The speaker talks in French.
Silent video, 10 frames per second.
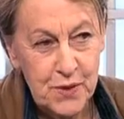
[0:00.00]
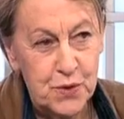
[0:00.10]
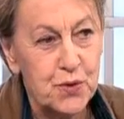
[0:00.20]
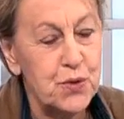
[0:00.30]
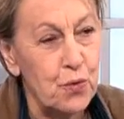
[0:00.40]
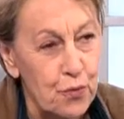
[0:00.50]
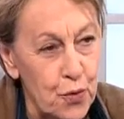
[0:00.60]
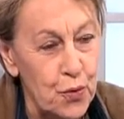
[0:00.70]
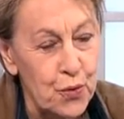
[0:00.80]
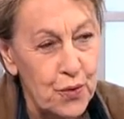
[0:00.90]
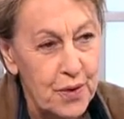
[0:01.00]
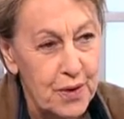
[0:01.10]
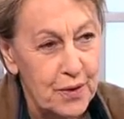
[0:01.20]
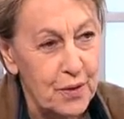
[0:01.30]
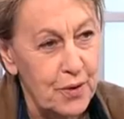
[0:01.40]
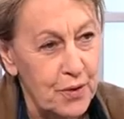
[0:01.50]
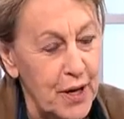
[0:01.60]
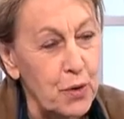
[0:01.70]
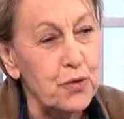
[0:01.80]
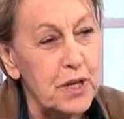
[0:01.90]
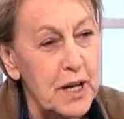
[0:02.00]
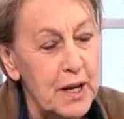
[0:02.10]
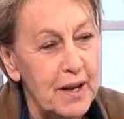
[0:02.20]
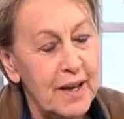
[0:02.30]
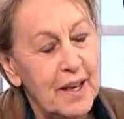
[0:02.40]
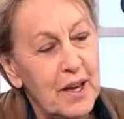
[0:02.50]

parce que si on veut euh, réconcilier les